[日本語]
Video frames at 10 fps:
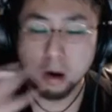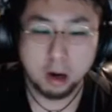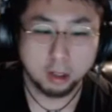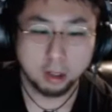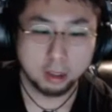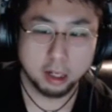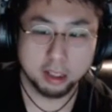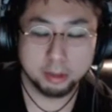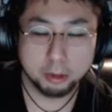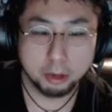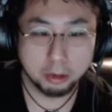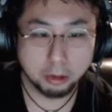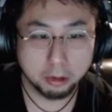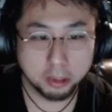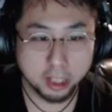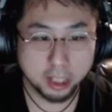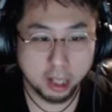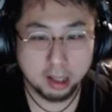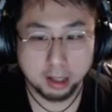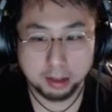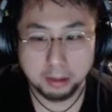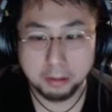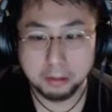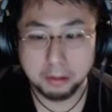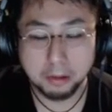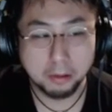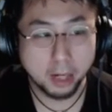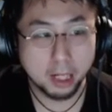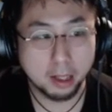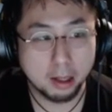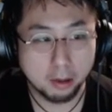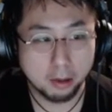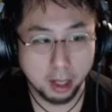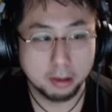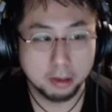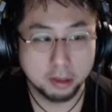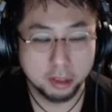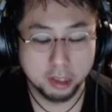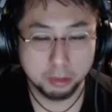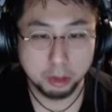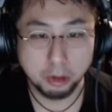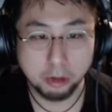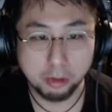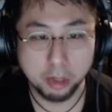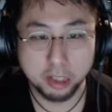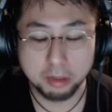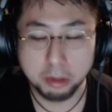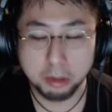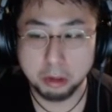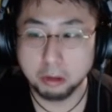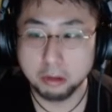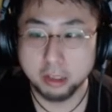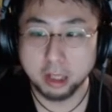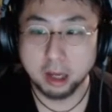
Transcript: だから自分の道具じゃないんだっていうことをよくわかんないとね。自分の子供は自分の道具じゃない。